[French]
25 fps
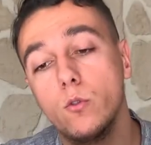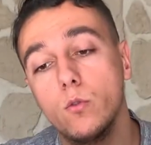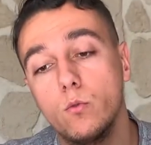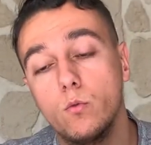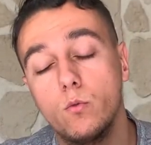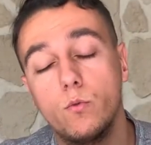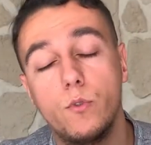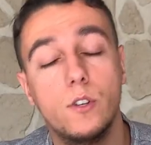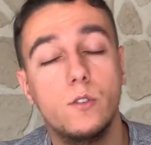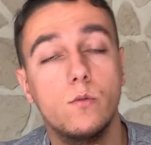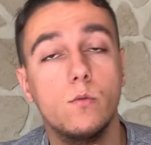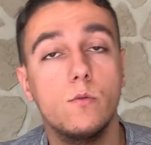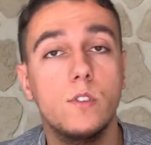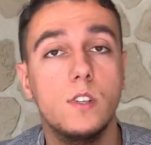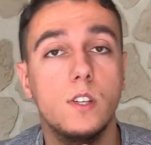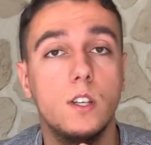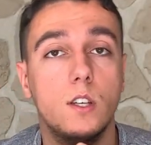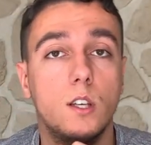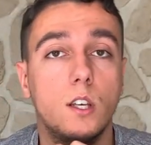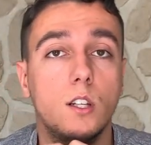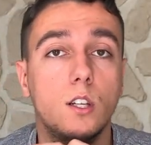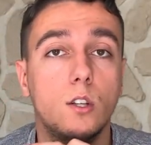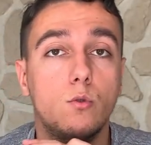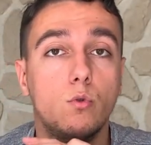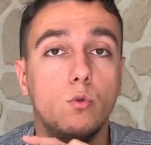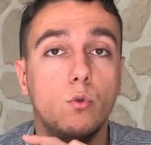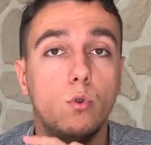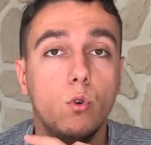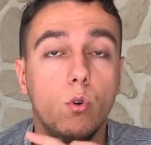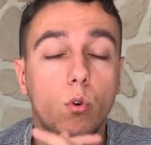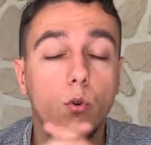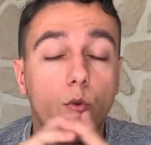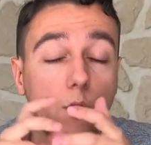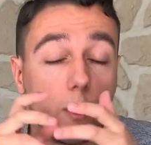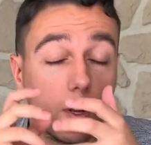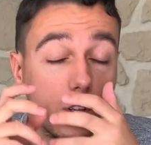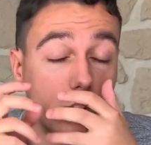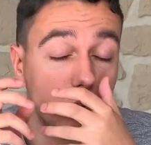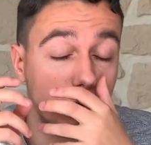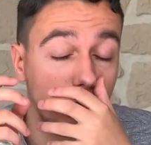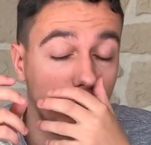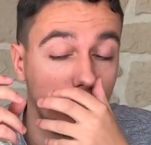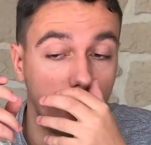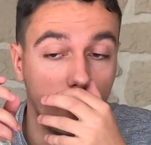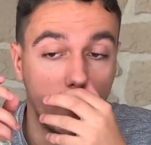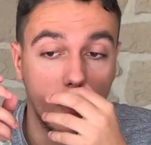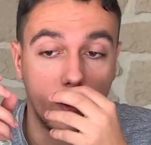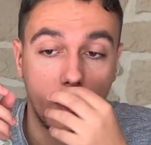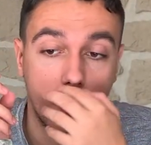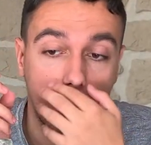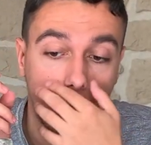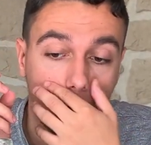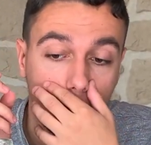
De toute façon, il y a des tutos, enfin des tutos.